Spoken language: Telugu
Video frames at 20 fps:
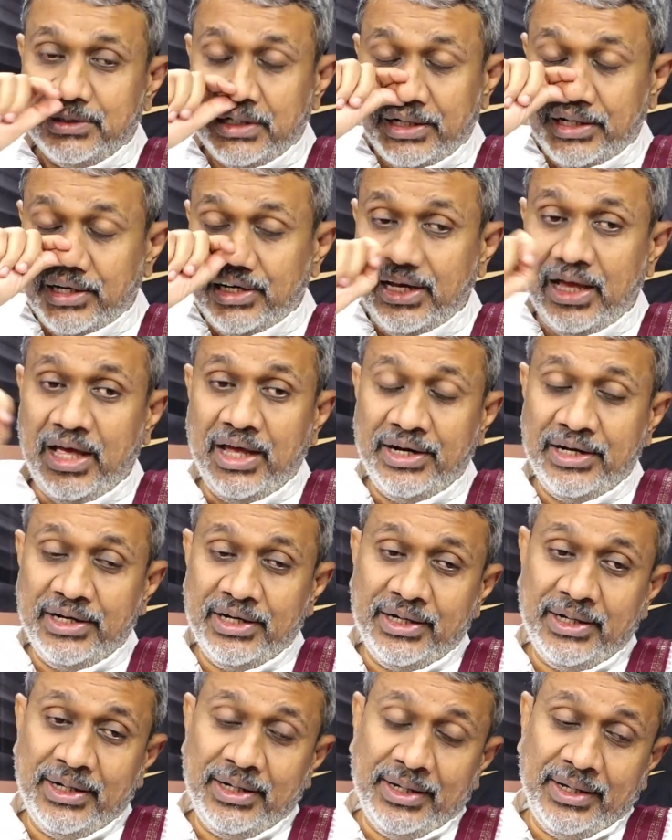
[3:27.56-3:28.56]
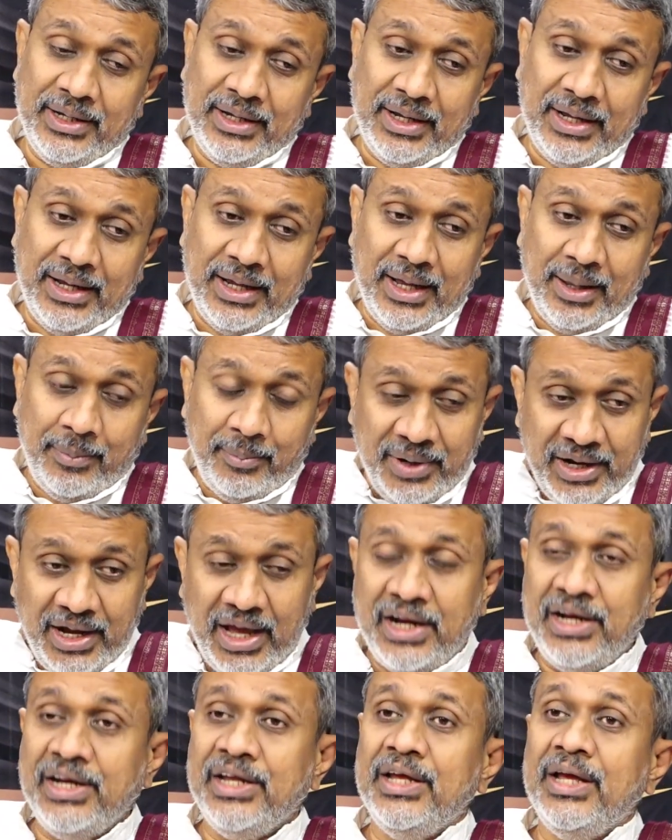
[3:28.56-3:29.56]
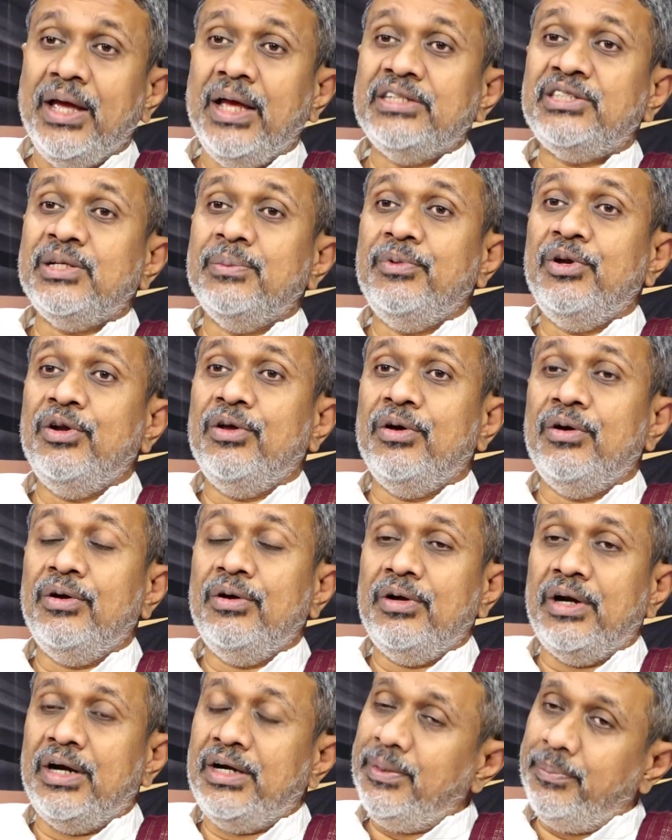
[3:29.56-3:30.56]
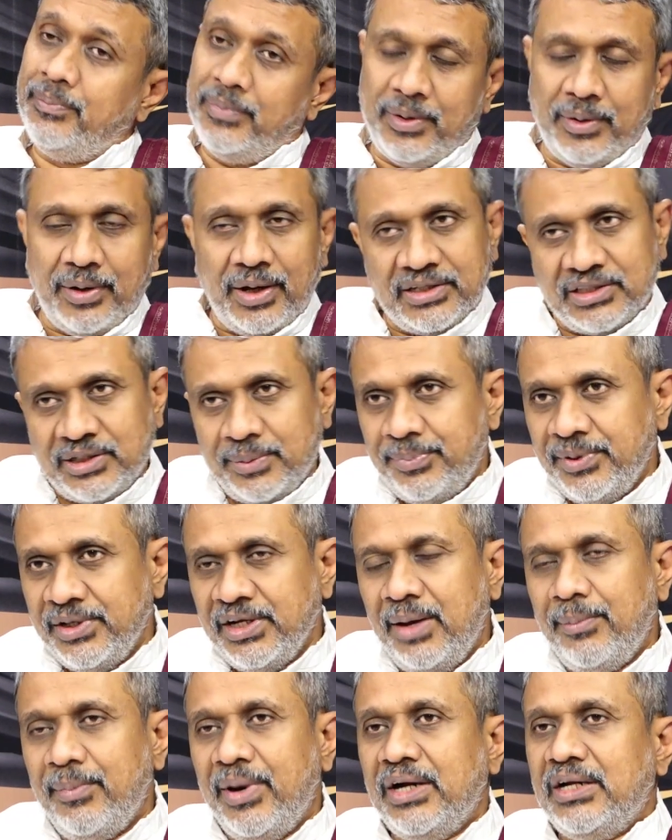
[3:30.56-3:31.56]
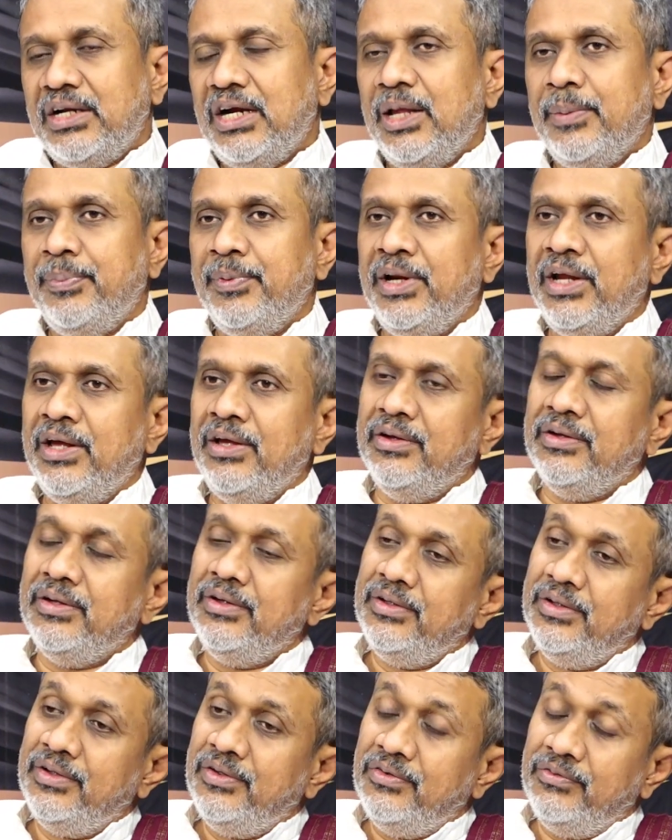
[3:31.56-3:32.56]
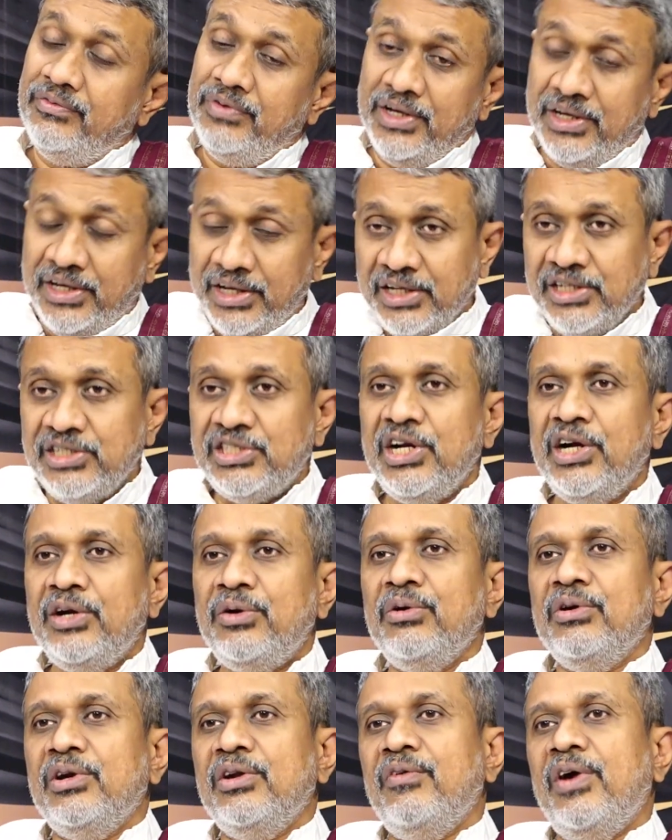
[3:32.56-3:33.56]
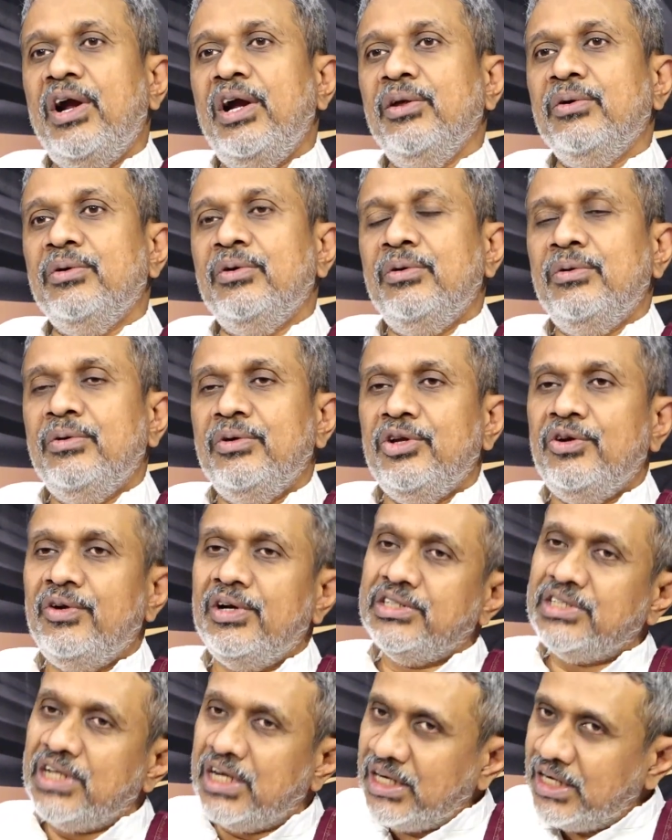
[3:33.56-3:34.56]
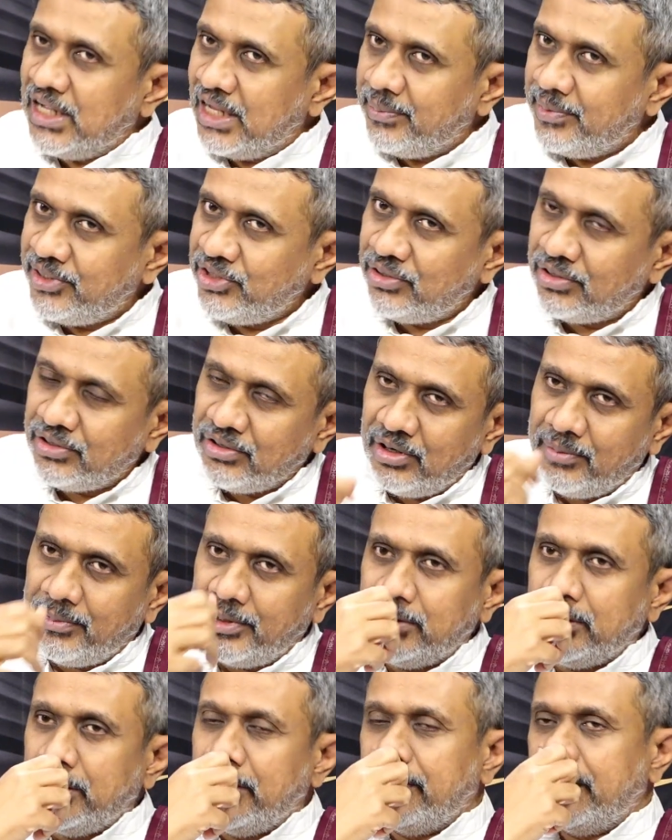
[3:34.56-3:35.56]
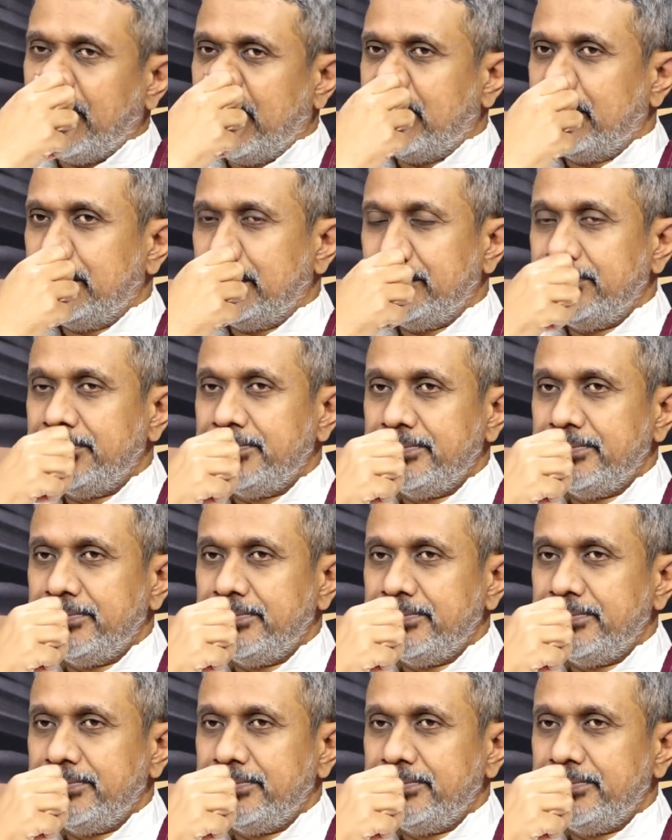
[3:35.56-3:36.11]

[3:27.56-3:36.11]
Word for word: జగన్ గారి అమ్మగారిని అసెంబ్లీలో అంటే అసభ్యంగా మాట్లాడకపోయినా వెక్కిరించినట్లుంటున్న వాళ్ళు ఇవాళ జగన్ గారి మంత్రివర్గంలో మంత్రులుగా ఉన్నారు